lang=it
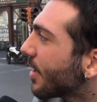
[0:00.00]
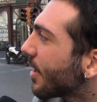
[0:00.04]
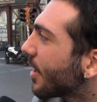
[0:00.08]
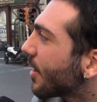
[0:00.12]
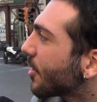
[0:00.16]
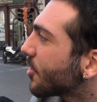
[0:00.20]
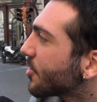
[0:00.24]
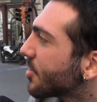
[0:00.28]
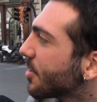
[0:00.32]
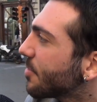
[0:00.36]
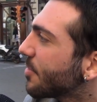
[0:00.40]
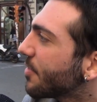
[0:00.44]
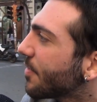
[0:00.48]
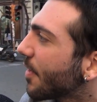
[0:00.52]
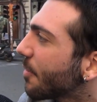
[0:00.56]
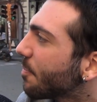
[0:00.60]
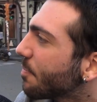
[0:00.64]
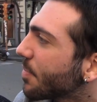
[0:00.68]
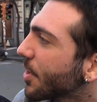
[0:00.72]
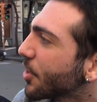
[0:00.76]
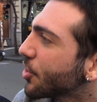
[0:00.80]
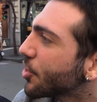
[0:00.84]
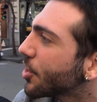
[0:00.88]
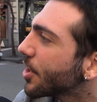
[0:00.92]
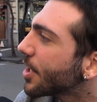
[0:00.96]
la cosa mi fa
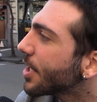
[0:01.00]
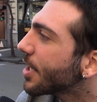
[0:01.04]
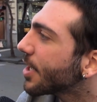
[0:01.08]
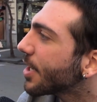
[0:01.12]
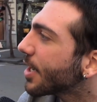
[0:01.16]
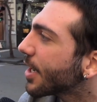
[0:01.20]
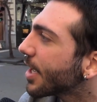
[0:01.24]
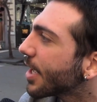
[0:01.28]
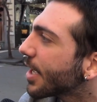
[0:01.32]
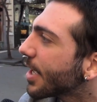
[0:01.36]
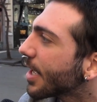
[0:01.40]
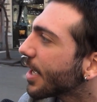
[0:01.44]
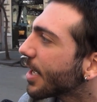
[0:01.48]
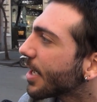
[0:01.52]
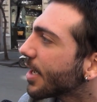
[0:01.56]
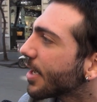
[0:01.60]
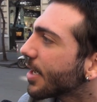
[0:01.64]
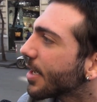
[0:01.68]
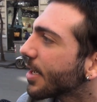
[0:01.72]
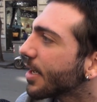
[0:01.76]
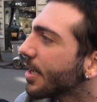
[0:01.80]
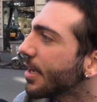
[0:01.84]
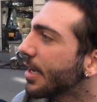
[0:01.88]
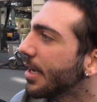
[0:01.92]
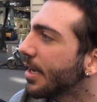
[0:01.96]

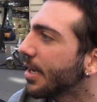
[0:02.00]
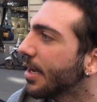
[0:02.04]
piacere